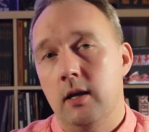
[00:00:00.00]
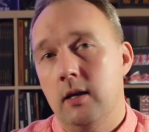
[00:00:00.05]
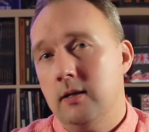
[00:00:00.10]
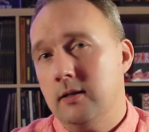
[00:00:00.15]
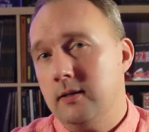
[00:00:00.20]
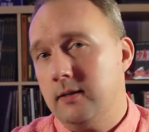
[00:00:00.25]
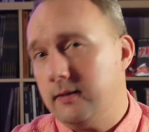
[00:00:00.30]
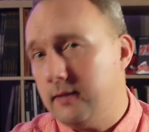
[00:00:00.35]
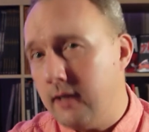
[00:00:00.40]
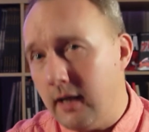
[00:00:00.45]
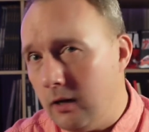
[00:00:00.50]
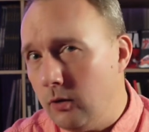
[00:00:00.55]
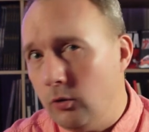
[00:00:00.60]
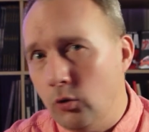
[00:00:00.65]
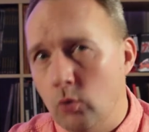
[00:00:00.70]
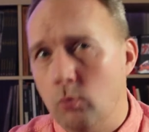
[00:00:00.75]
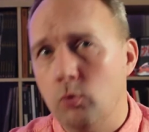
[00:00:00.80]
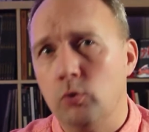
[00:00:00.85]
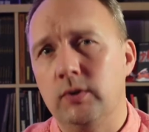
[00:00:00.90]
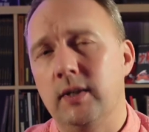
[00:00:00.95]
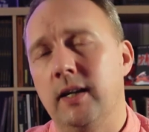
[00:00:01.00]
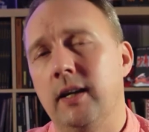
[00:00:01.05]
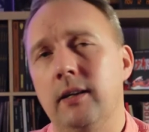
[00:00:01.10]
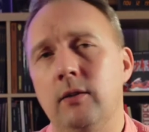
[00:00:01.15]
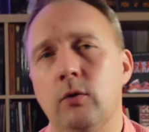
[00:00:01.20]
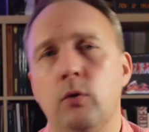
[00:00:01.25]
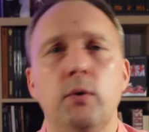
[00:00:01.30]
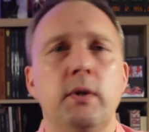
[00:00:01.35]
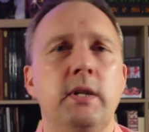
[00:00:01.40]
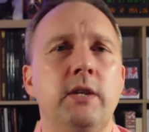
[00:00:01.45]
celle non montrée
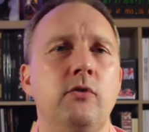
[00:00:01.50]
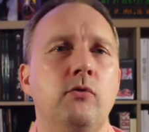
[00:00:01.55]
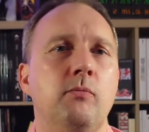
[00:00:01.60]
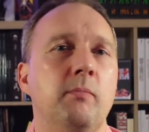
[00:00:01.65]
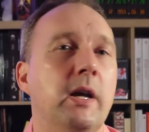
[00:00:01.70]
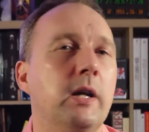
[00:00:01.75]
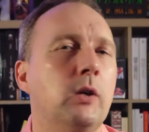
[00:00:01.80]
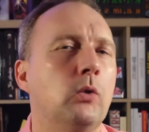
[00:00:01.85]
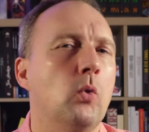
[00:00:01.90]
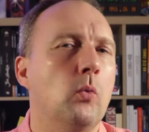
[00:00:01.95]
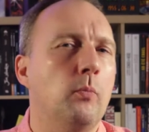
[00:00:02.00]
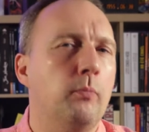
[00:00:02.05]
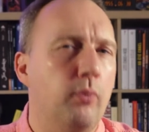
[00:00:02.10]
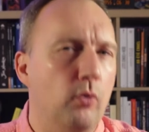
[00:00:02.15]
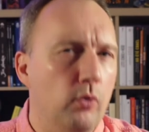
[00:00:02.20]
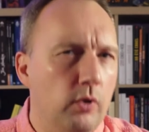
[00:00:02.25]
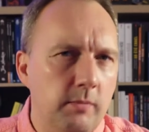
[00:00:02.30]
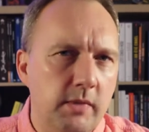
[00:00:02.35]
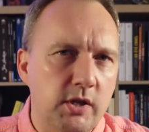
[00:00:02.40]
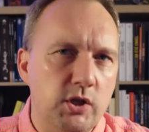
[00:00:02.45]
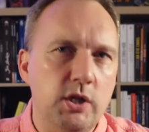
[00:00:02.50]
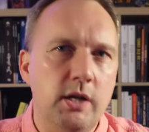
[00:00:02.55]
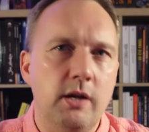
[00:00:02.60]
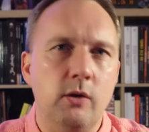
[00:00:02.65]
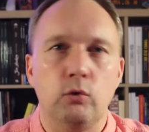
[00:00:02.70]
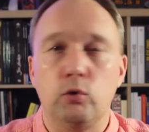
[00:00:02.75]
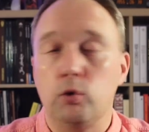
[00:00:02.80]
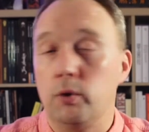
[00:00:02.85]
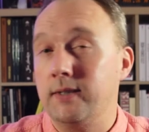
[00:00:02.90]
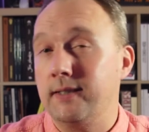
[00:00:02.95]
dans le livre, mais qu'on peut imaginer
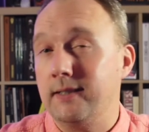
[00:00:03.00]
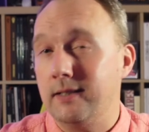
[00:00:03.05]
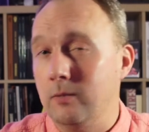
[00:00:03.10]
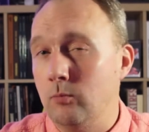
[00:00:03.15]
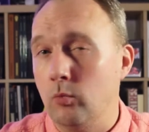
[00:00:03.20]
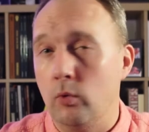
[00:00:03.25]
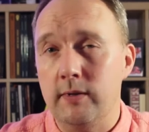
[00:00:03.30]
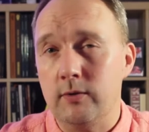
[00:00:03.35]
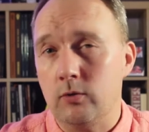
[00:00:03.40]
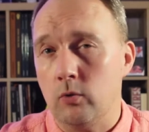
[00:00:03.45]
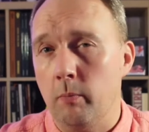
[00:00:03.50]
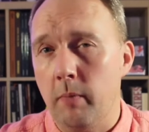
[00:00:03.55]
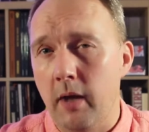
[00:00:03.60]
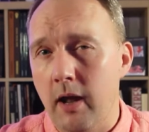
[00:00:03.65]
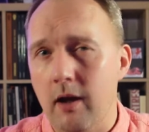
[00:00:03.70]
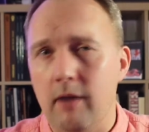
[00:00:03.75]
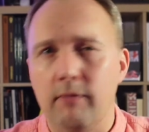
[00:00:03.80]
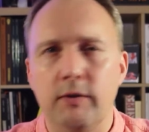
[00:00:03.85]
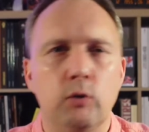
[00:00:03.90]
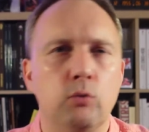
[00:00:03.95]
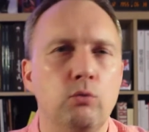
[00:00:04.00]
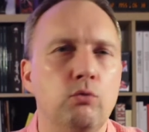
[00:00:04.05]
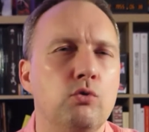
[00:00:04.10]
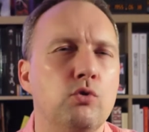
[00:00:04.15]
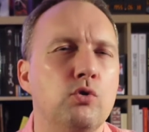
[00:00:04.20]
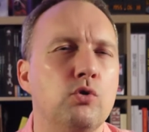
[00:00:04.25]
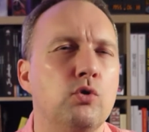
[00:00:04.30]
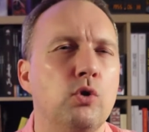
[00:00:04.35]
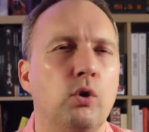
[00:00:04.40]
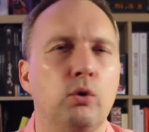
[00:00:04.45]
entre Simon et son père, avec une
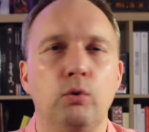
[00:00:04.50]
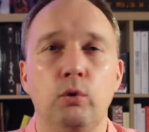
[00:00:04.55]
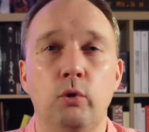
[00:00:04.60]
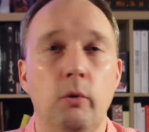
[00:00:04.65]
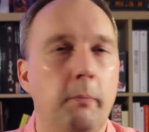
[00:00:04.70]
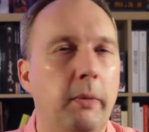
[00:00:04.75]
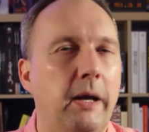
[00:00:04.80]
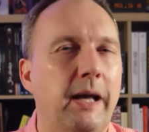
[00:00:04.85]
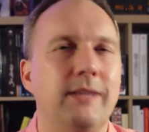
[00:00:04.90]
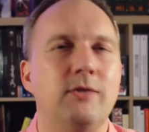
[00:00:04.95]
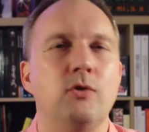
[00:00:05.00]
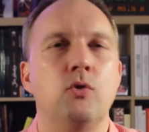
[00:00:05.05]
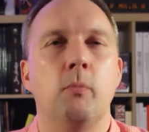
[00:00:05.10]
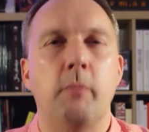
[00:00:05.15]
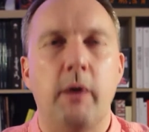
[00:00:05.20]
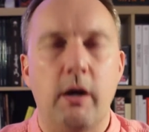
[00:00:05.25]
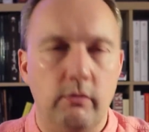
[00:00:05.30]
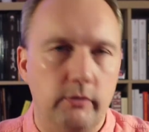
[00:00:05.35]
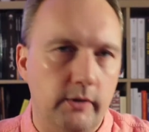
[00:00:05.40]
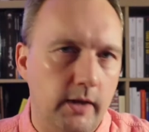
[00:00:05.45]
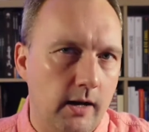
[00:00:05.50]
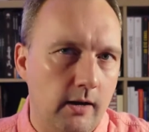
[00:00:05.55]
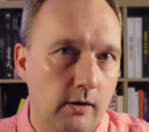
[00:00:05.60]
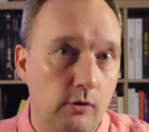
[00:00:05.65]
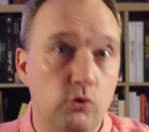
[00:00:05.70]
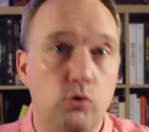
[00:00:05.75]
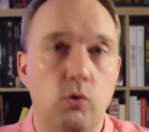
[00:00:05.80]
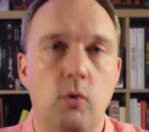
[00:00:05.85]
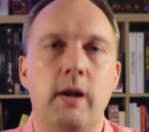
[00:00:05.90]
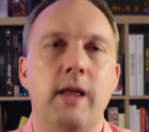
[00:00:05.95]
sorte de pression parentale
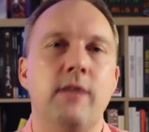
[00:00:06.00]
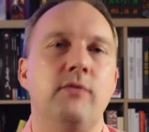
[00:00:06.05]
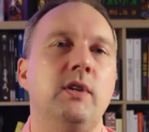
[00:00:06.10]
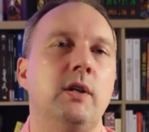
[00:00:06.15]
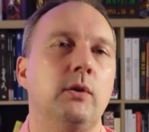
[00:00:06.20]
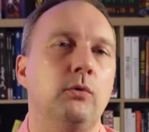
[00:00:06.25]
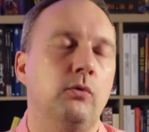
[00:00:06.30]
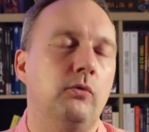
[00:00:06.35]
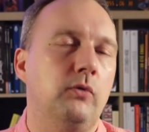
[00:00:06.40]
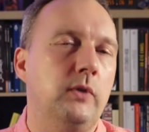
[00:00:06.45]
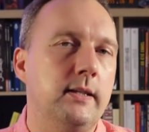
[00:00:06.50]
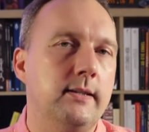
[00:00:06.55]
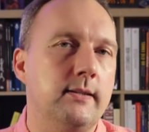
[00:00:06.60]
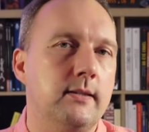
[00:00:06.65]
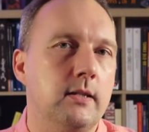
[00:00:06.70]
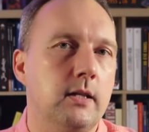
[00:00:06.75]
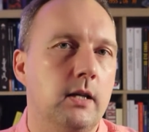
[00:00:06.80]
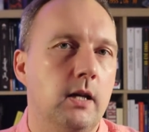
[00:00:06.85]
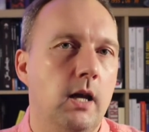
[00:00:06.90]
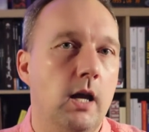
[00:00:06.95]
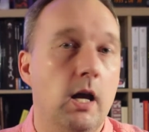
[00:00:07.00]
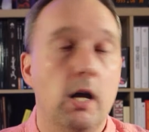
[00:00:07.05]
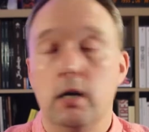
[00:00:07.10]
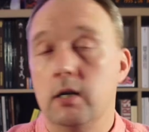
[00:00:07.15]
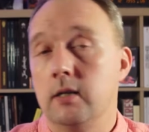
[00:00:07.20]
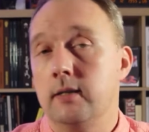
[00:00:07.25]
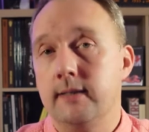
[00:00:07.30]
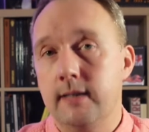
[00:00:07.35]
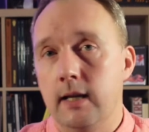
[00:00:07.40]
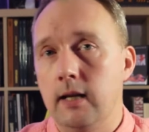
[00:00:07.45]
sur l'avenir du fils,
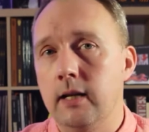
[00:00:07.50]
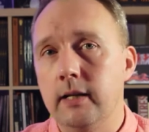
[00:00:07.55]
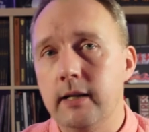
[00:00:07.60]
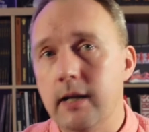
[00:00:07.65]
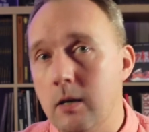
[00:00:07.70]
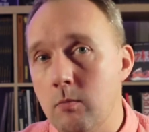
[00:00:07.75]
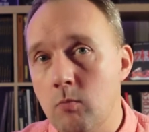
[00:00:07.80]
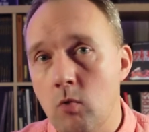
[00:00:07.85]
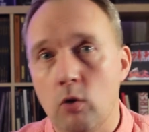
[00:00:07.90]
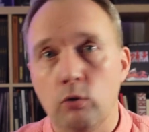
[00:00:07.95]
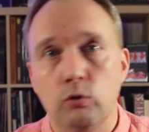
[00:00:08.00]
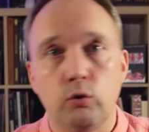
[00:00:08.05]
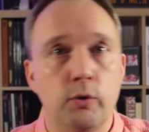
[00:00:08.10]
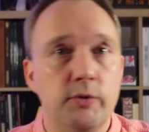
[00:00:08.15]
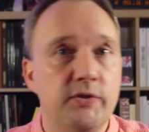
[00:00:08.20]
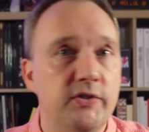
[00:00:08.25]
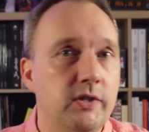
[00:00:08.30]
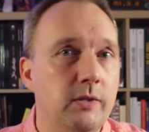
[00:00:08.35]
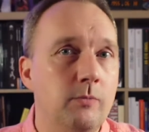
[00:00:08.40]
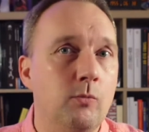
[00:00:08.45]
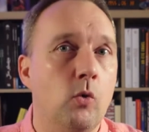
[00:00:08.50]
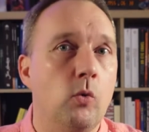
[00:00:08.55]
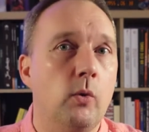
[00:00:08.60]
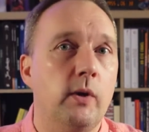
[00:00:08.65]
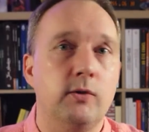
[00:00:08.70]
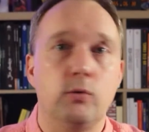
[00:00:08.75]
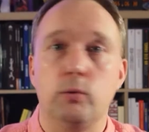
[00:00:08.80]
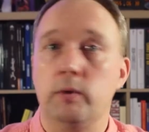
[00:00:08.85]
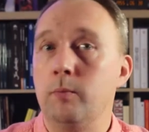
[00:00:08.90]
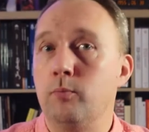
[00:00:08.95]
celle également entre Simon
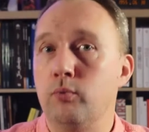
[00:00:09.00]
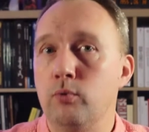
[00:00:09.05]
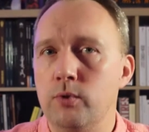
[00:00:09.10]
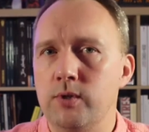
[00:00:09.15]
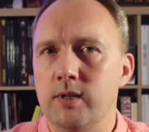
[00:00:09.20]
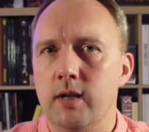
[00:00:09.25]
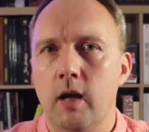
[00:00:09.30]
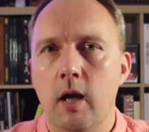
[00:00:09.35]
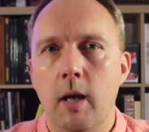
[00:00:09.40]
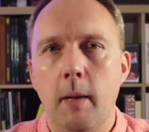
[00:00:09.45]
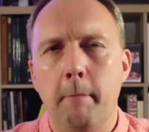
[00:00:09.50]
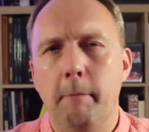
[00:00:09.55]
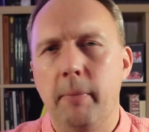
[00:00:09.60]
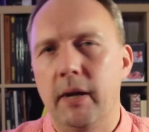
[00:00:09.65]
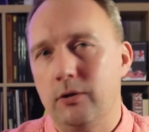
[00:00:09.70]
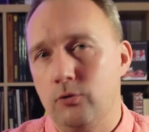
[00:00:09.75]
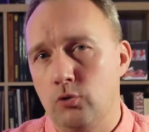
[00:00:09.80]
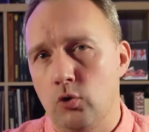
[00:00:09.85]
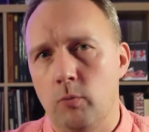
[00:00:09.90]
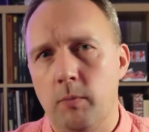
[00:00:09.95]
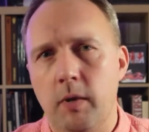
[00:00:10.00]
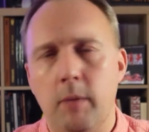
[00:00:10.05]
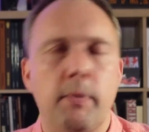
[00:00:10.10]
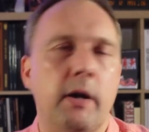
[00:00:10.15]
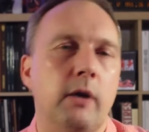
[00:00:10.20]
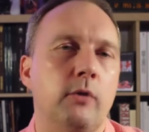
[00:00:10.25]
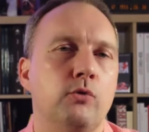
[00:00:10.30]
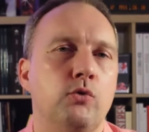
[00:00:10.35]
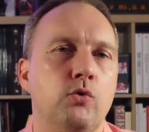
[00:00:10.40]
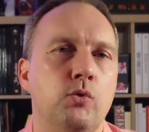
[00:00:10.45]
et son épouse, perturbée
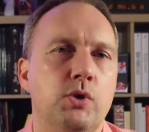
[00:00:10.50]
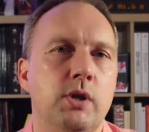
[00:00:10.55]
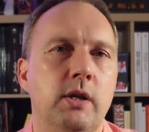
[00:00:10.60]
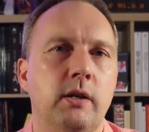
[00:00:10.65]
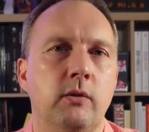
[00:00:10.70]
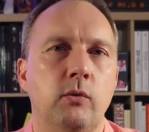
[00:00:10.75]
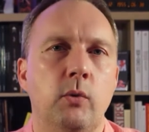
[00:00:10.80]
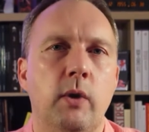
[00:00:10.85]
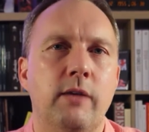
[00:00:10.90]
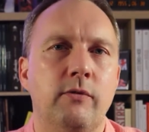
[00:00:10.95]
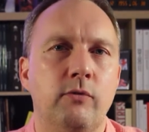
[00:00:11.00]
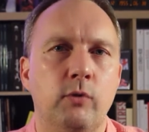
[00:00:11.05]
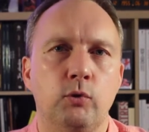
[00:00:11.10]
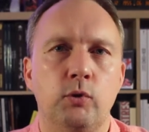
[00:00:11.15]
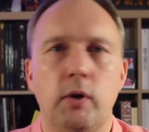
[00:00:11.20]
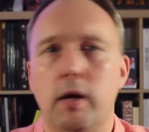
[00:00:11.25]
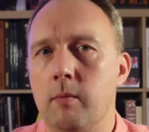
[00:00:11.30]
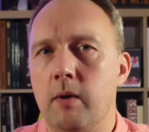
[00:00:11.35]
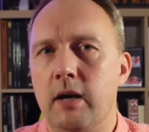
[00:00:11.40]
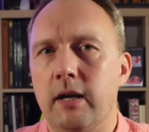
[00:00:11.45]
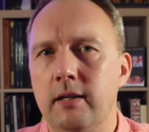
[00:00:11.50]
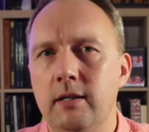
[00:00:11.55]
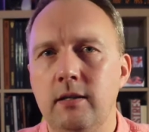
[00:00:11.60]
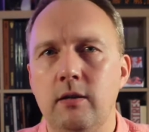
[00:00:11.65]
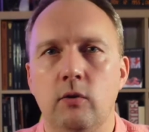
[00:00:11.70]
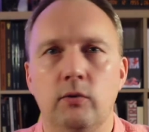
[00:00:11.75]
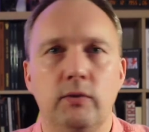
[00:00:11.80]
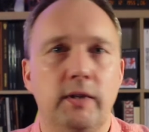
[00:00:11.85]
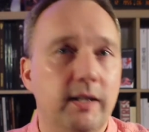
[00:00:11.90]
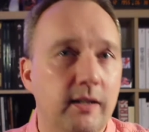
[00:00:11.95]
par le sujet de la vente de la librairie
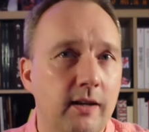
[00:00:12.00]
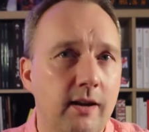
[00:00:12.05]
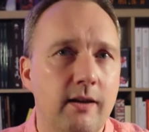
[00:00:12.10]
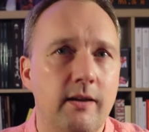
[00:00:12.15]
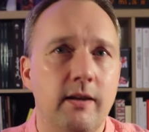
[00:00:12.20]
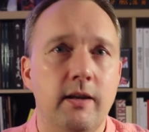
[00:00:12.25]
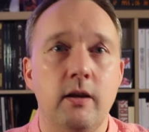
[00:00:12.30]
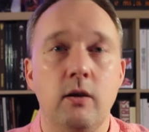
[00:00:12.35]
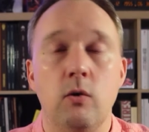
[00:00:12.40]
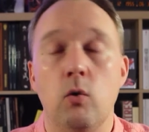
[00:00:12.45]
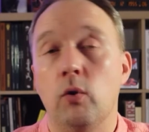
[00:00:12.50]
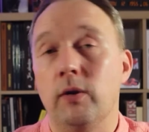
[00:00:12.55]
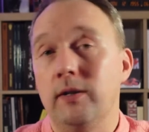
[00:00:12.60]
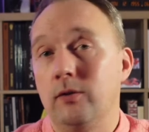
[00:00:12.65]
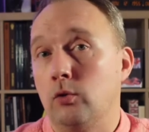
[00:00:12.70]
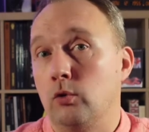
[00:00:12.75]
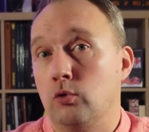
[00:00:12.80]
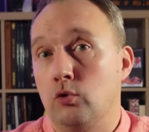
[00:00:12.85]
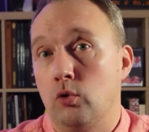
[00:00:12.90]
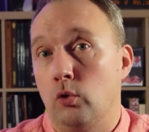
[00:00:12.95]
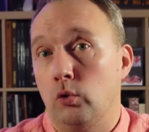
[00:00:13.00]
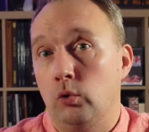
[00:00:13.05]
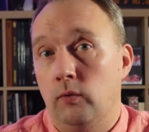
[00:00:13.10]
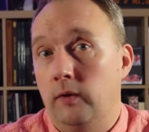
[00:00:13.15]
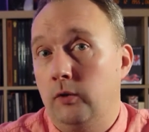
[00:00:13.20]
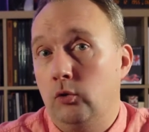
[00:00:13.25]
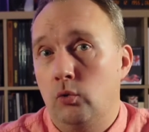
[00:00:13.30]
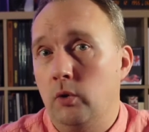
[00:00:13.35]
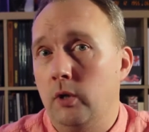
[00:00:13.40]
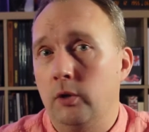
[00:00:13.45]
en déclin et au risque de se
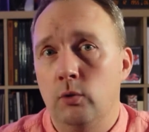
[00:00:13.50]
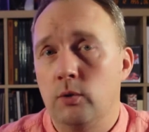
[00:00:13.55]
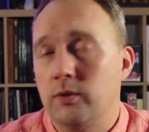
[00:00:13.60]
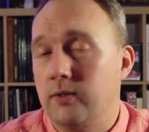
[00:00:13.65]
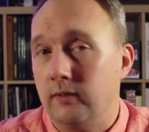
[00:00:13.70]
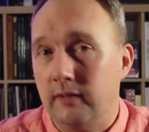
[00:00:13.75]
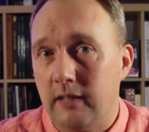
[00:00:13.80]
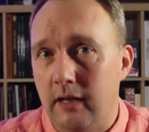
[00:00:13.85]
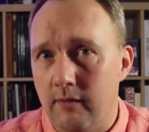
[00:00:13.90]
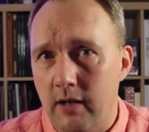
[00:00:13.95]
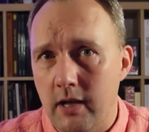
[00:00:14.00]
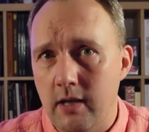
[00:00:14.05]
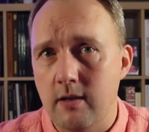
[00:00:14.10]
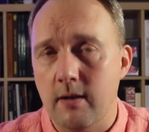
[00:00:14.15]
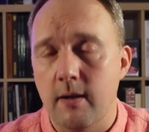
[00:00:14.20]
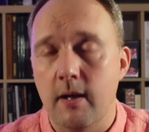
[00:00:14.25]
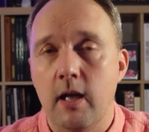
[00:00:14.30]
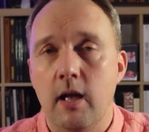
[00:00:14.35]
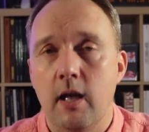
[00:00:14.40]
retrouver tous les deux sans travail,